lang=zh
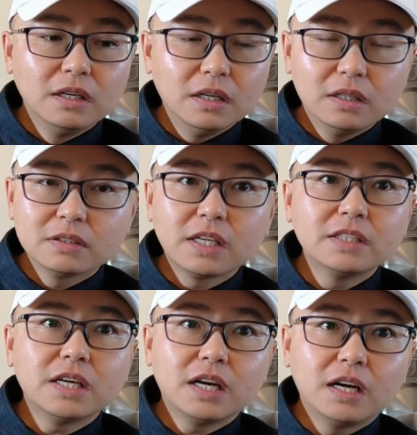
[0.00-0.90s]
呃，
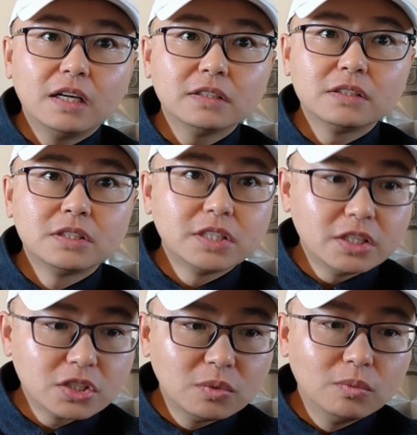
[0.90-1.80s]
三架
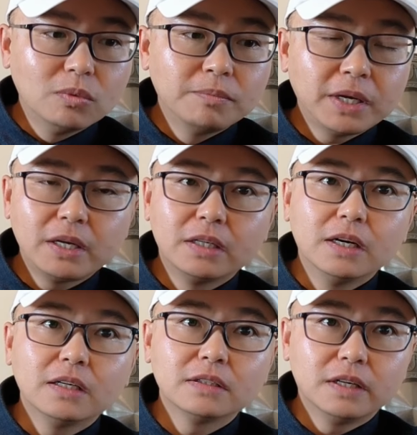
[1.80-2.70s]
歼十五配
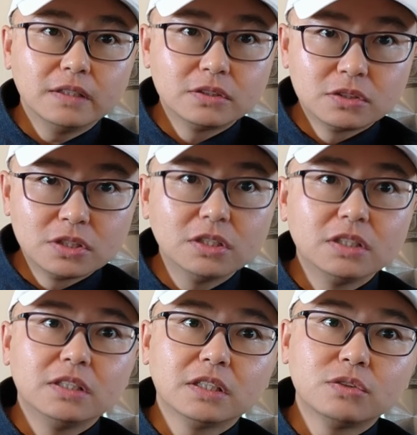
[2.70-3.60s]
合啊，彻
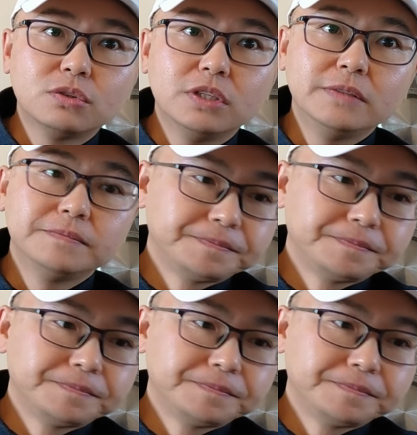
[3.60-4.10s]
底将它驱离。